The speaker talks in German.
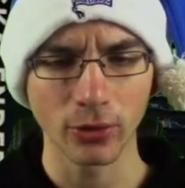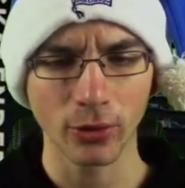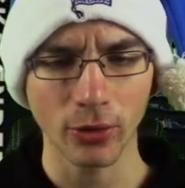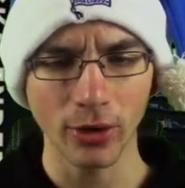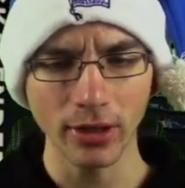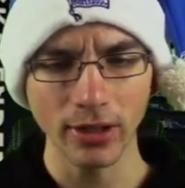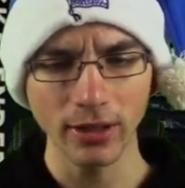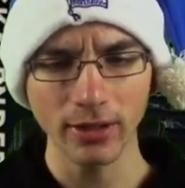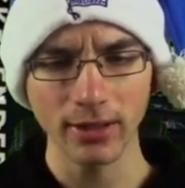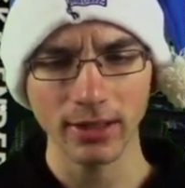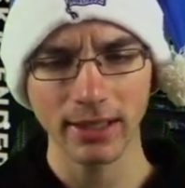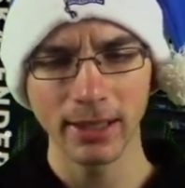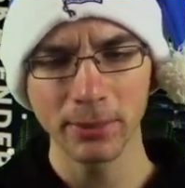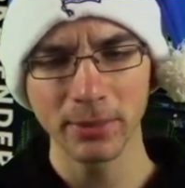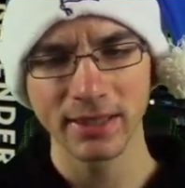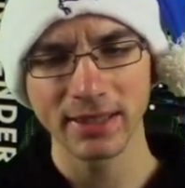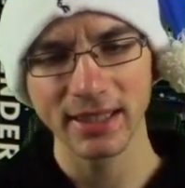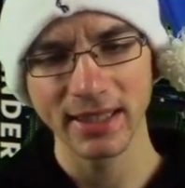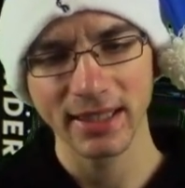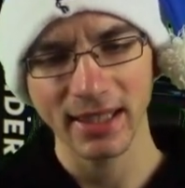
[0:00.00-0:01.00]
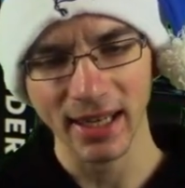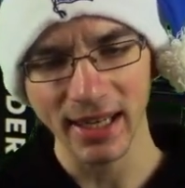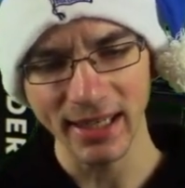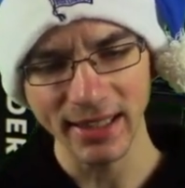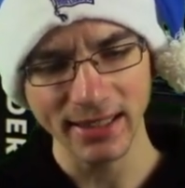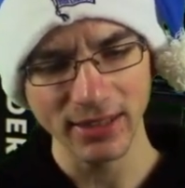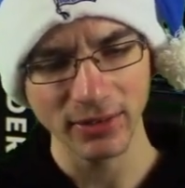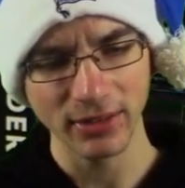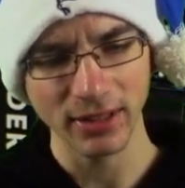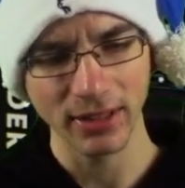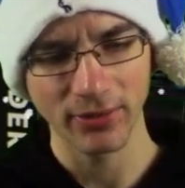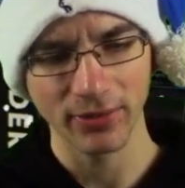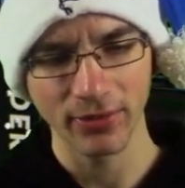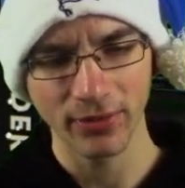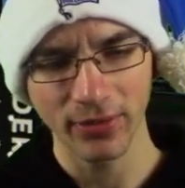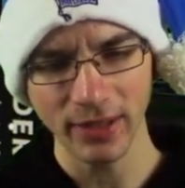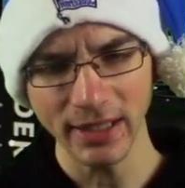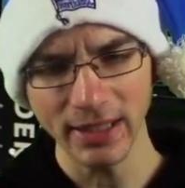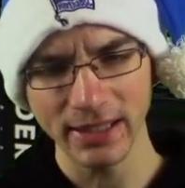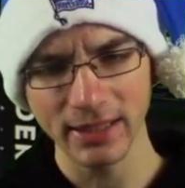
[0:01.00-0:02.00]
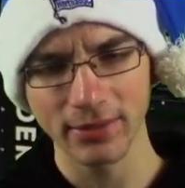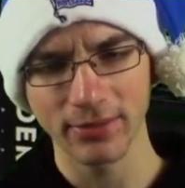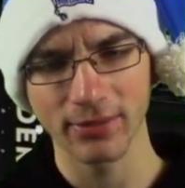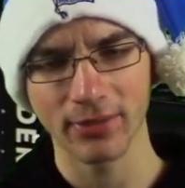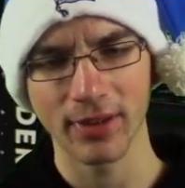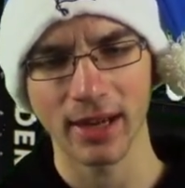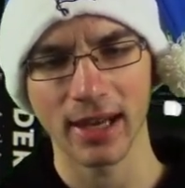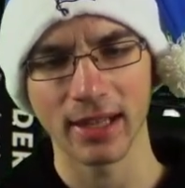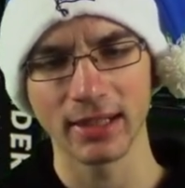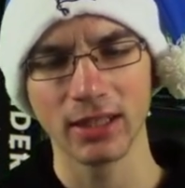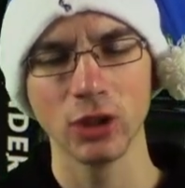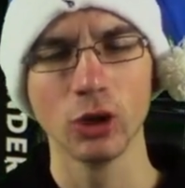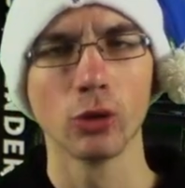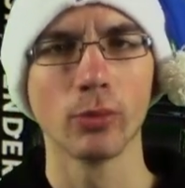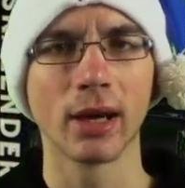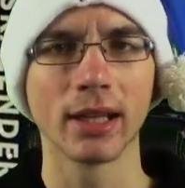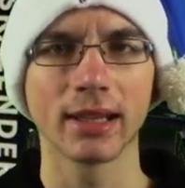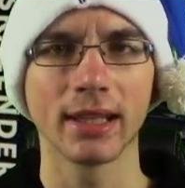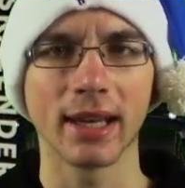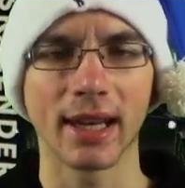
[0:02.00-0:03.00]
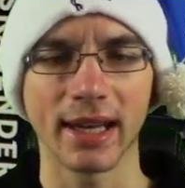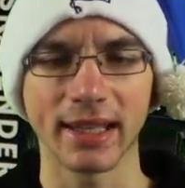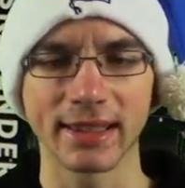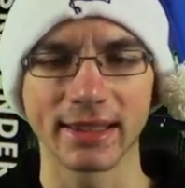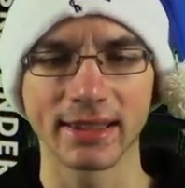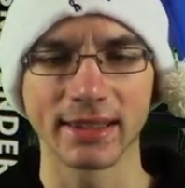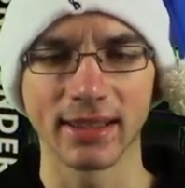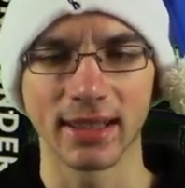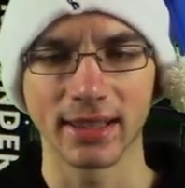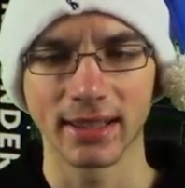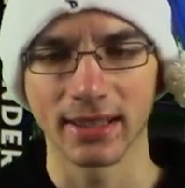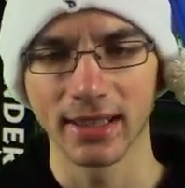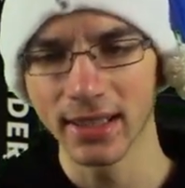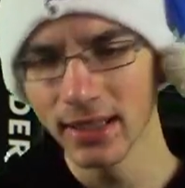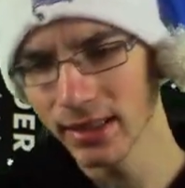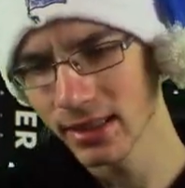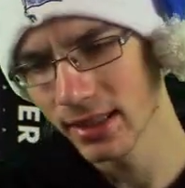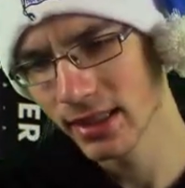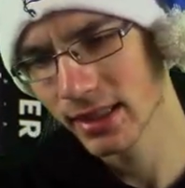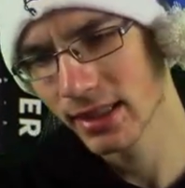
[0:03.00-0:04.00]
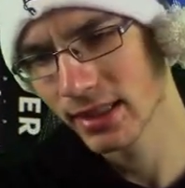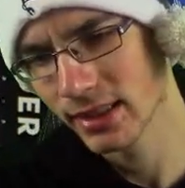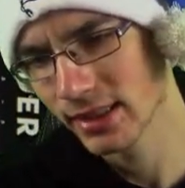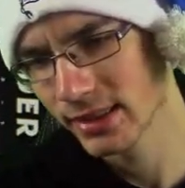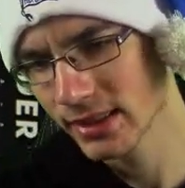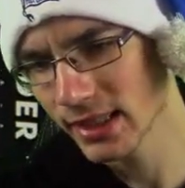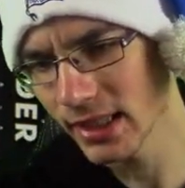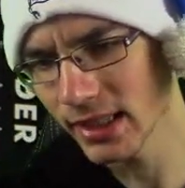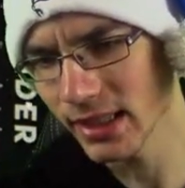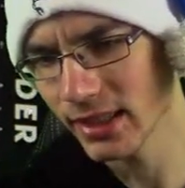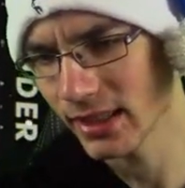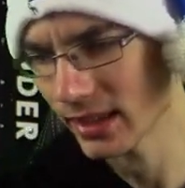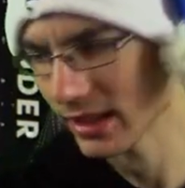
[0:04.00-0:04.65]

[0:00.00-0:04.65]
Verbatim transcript: Und heute gibt es die 13 und ihr wisst, wer die Nummer 13 hat, ne? Ihr seht ihn